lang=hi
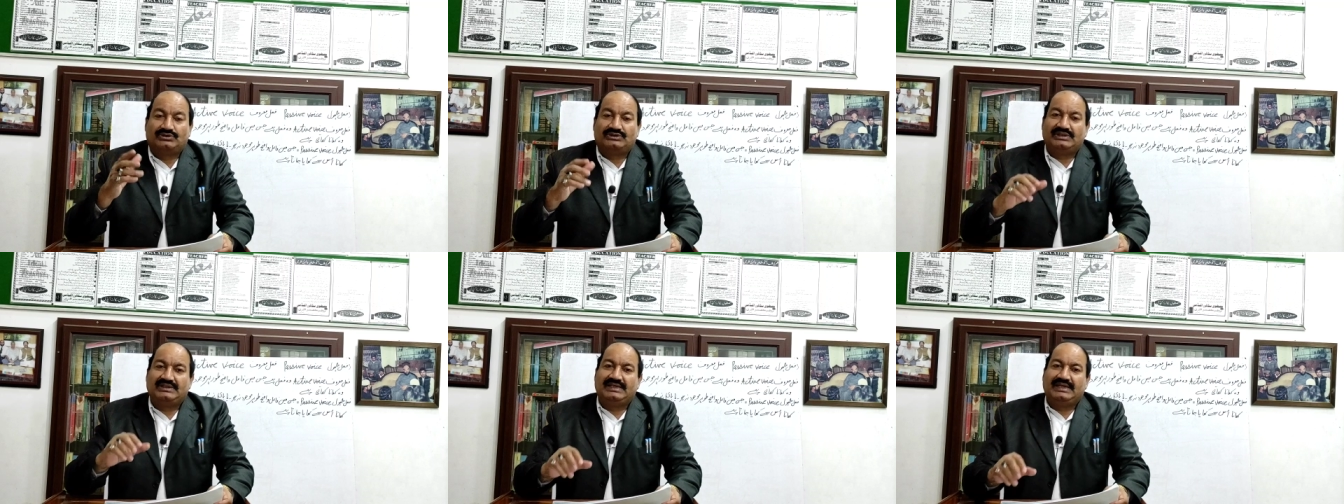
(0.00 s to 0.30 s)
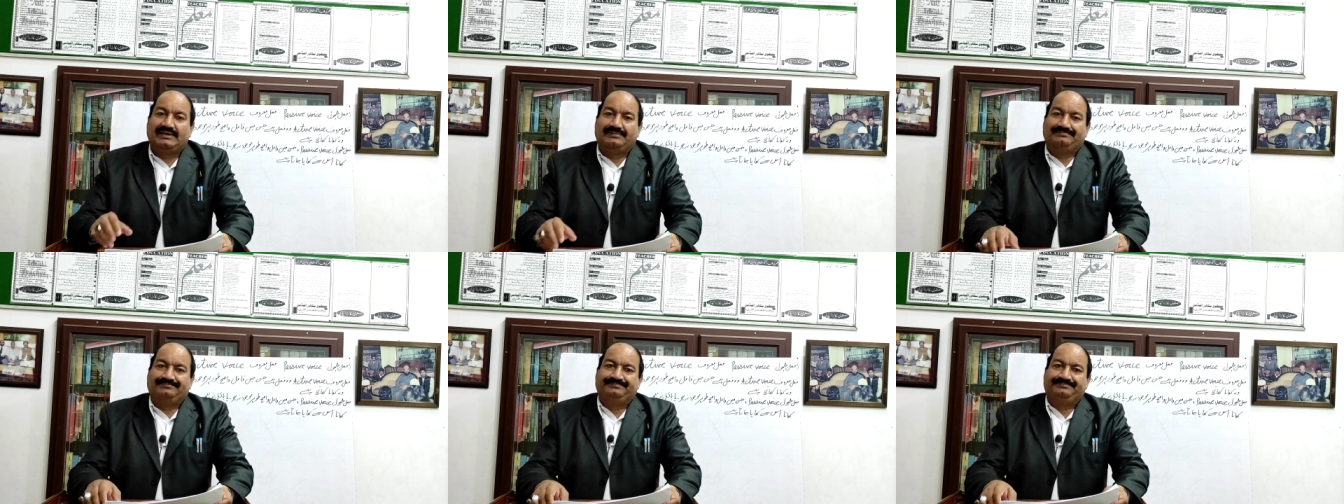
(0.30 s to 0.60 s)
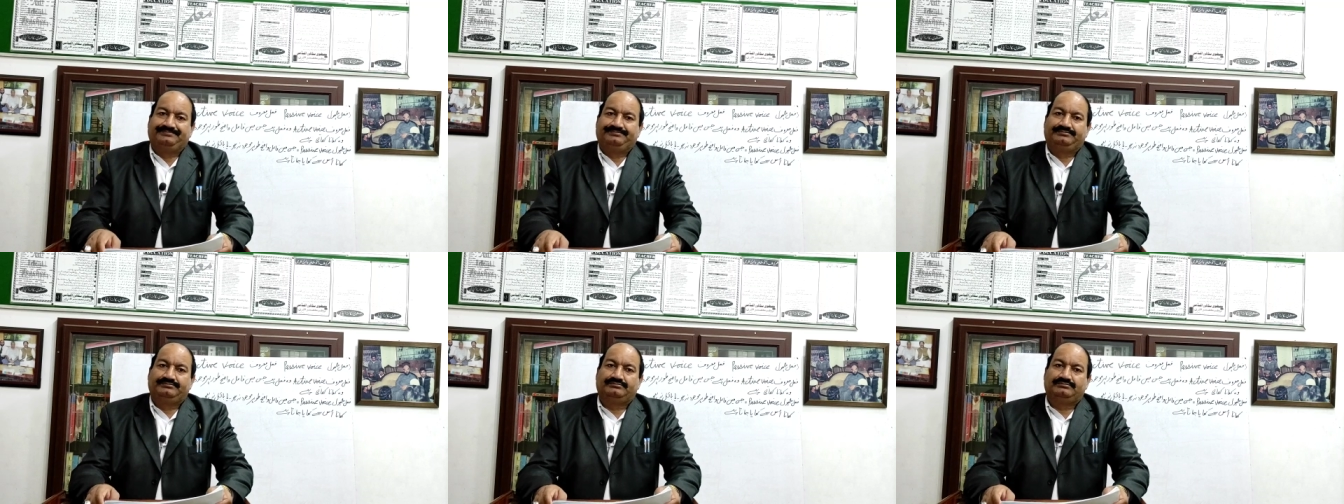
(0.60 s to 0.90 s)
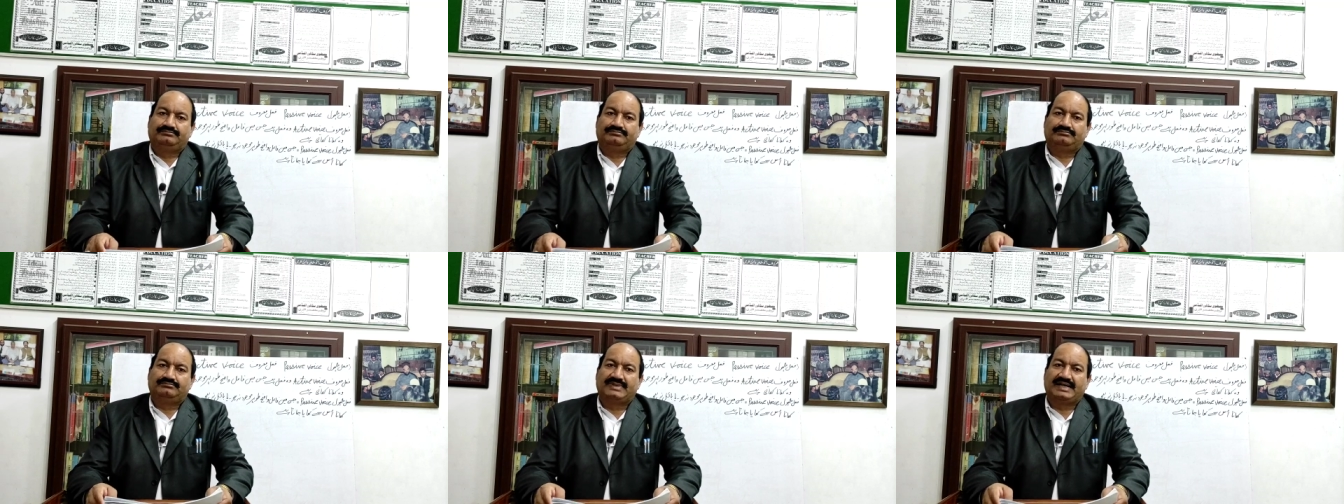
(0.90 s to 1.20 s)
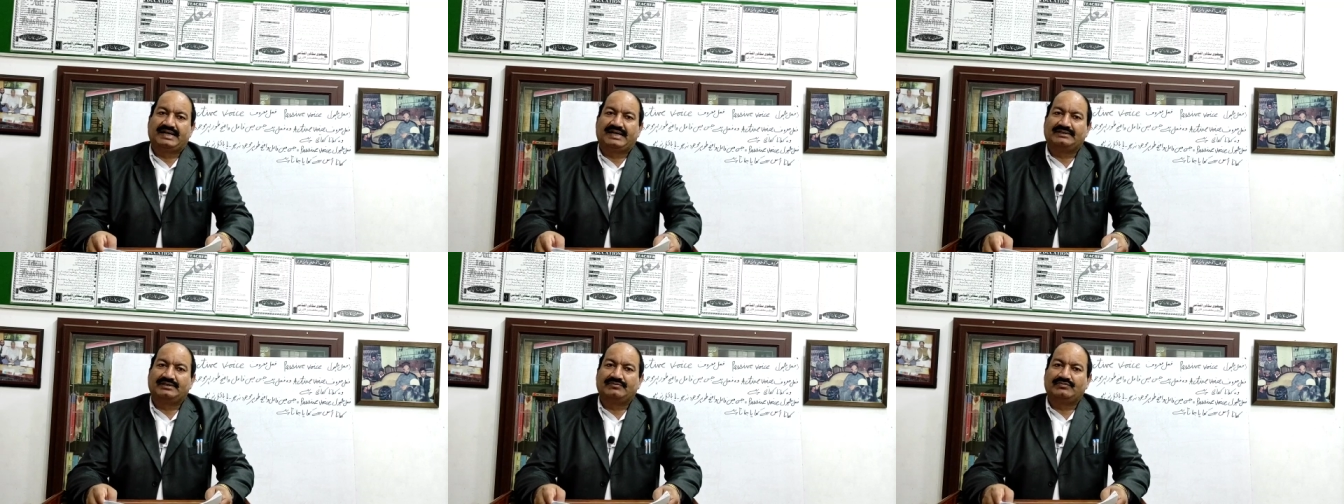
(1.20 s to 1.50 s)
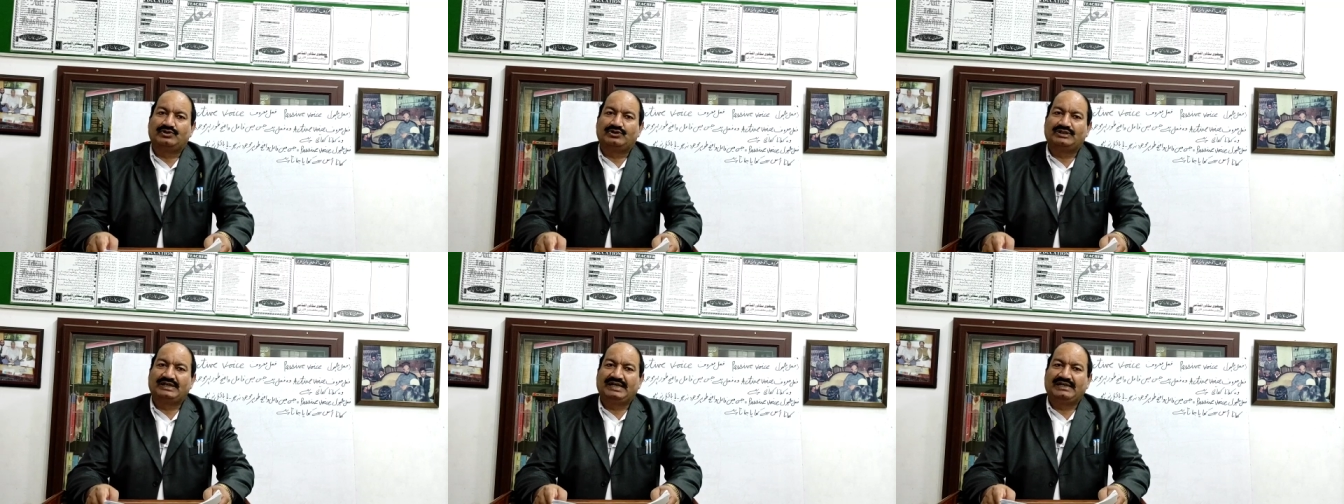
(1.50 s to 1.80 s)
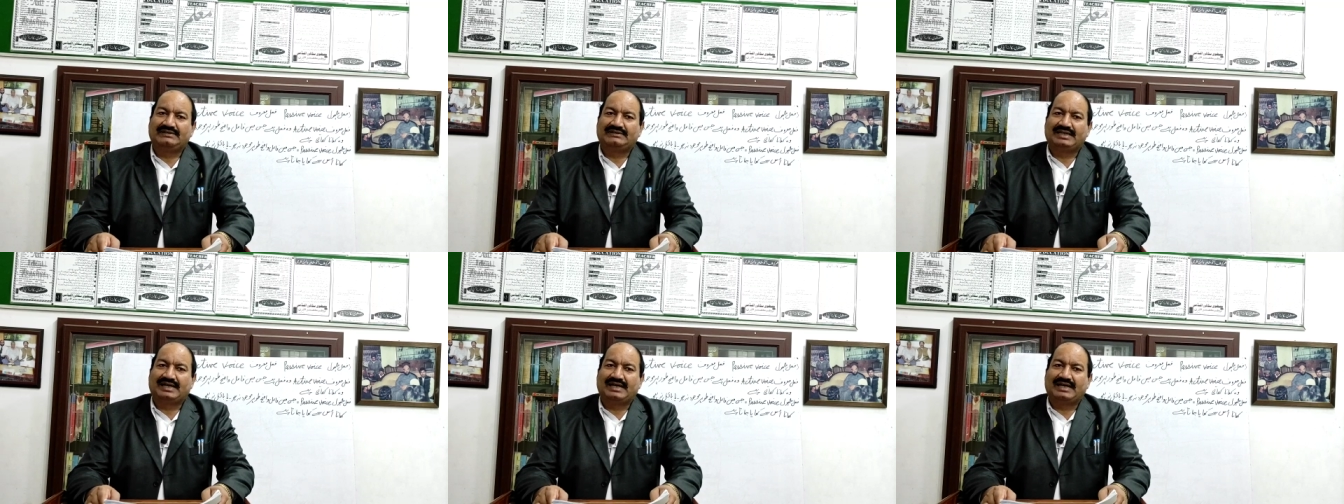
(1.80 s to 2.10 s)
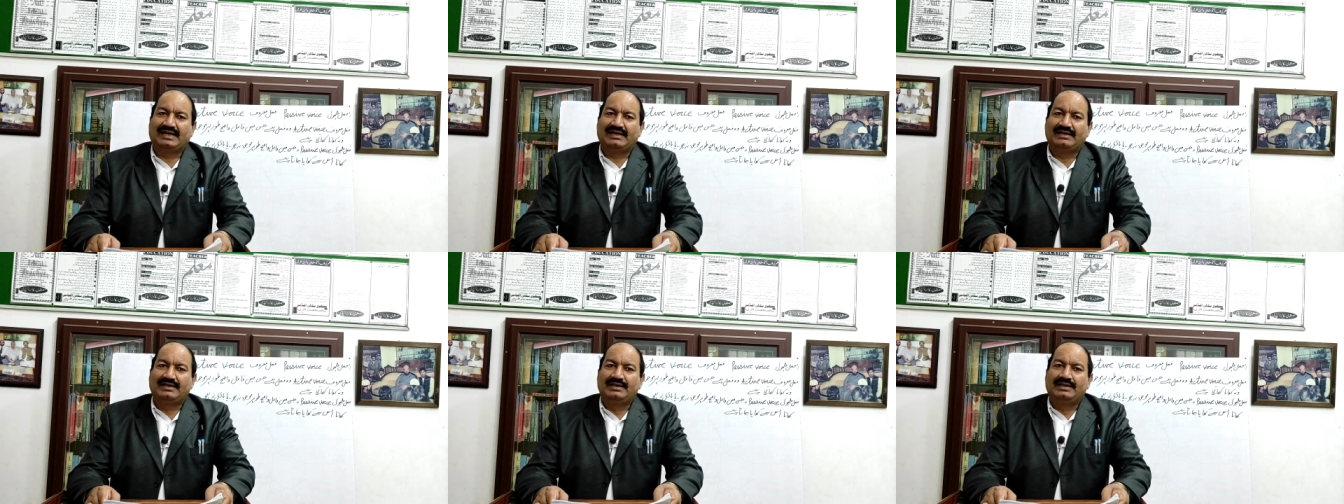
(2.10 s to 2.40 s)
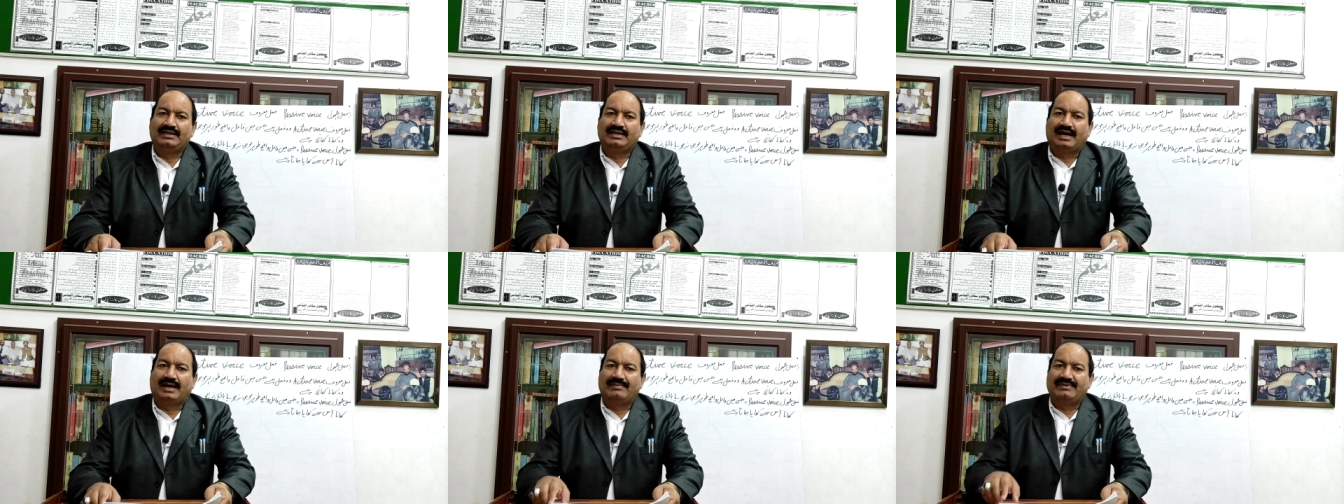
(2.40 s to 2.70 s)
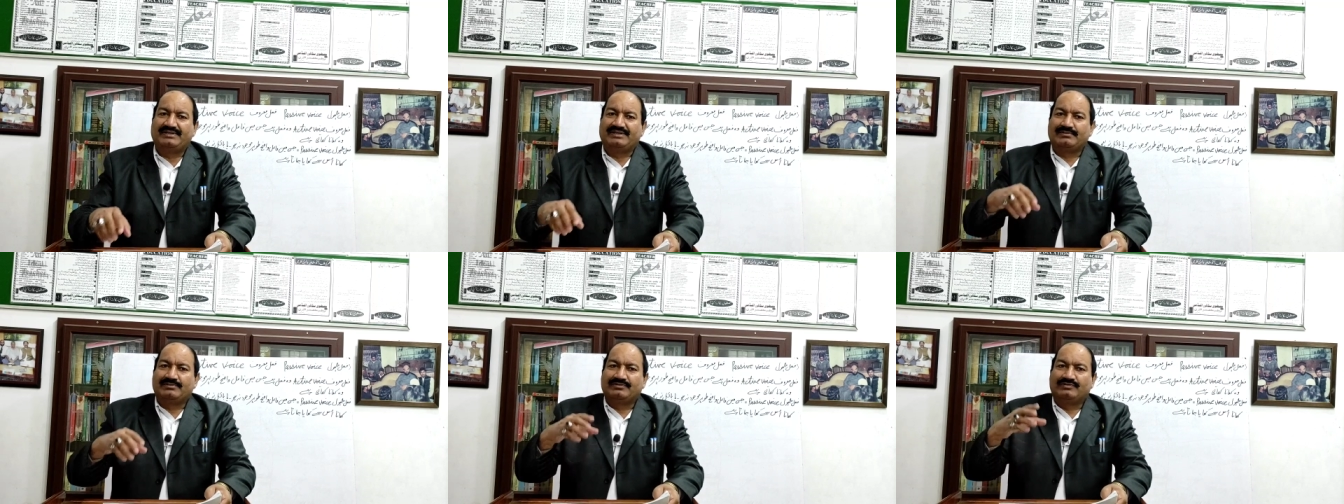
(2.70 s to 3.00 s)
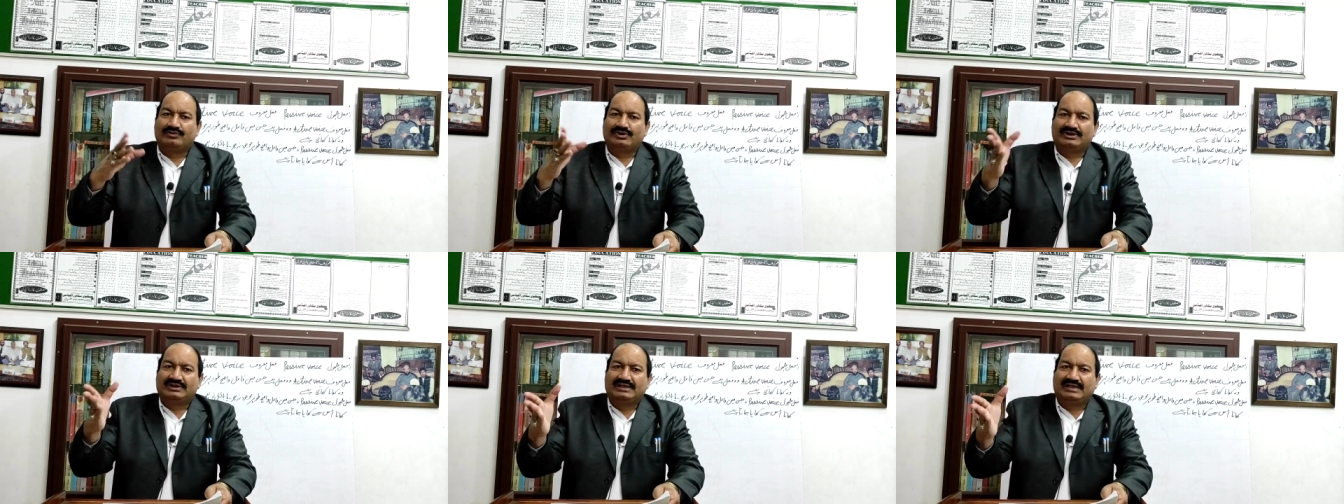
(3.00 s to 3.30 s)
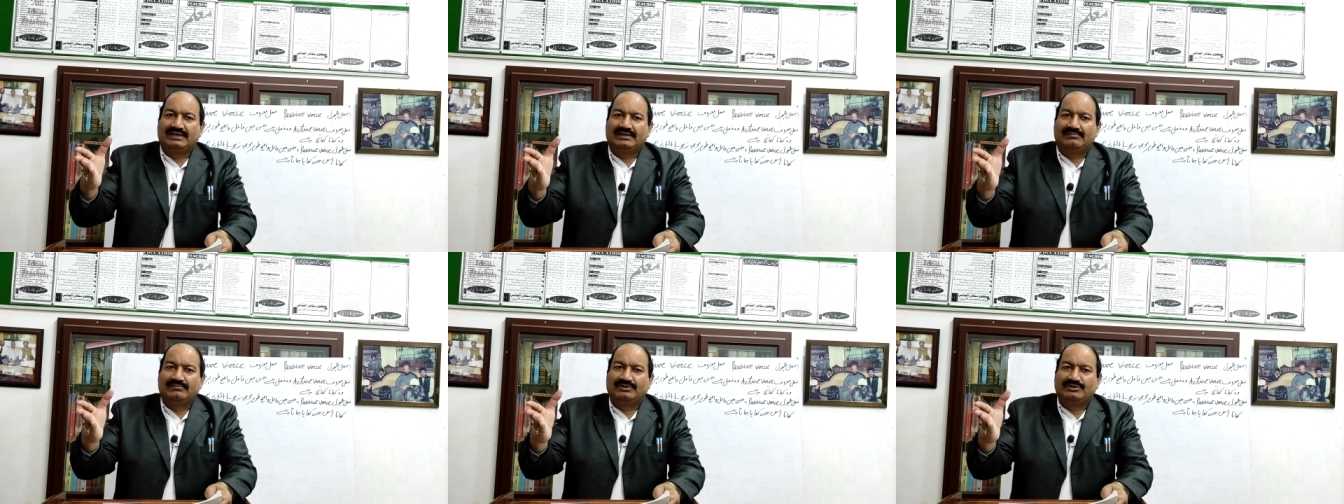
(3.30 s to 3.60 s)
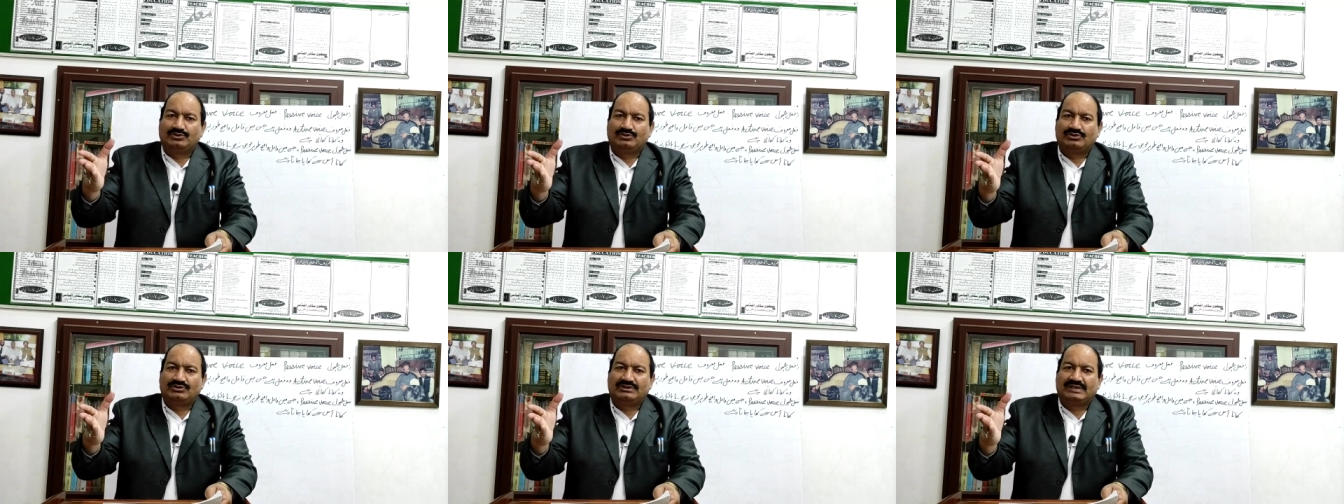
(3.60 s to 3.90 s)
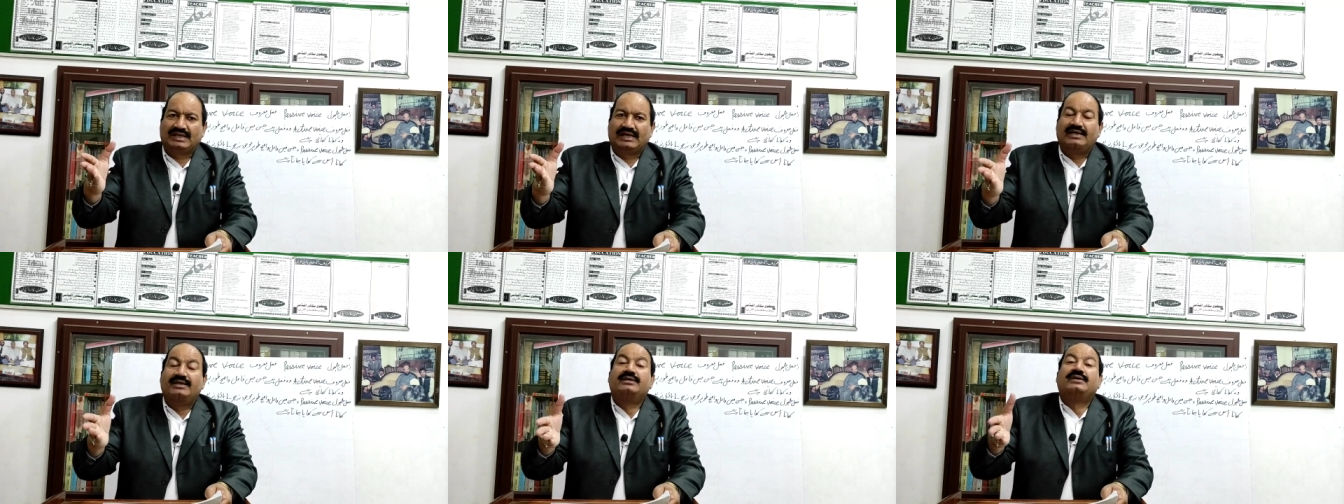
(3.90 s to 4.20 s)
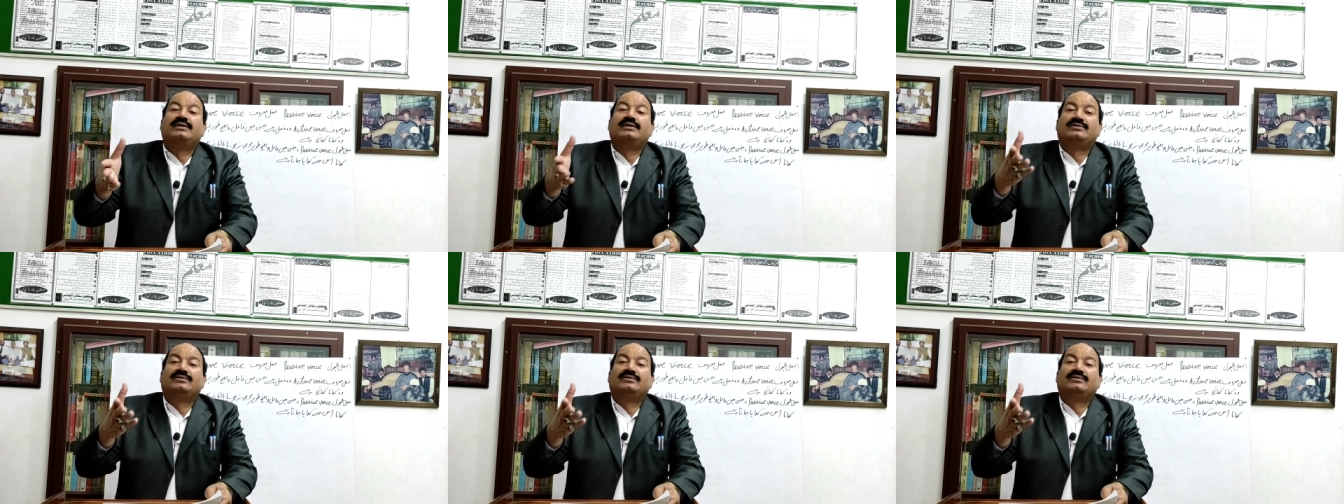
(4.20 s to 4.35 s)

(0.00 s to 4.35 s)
होती है मैं कहता हूँ वो देखता है अब इसके मफूल की ज़रूरत है